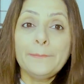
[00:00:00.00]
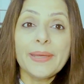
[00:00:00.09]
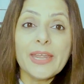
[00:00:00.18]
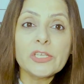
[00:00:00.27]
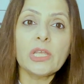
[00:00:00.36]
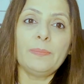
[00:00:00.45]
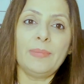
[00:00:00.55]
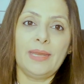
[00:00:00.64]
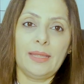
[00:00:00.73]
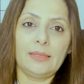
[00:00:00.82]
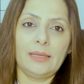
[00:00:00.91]
पैशन
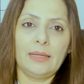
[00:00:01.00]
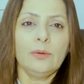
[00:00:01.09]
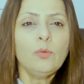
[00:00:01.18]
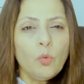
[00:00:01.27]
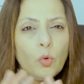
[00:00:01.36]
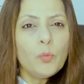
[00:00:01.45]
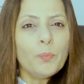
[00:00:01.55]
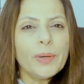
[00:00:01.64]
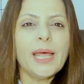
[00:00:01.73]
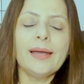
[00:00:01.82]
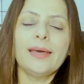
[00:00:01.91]
में रहते हैं
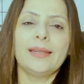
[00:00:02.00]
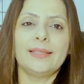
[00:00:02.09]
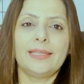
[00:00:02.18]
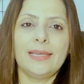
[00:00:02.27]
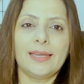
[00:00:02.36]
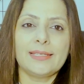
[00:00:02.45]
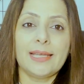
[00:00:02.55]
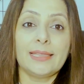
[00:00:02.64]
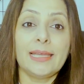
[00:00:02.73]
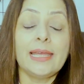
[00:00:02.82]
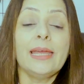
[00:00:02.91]
उटपटांग हरकतें कर
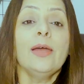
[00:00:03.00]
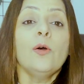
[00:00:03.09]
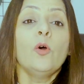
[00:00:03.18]
जाते हैं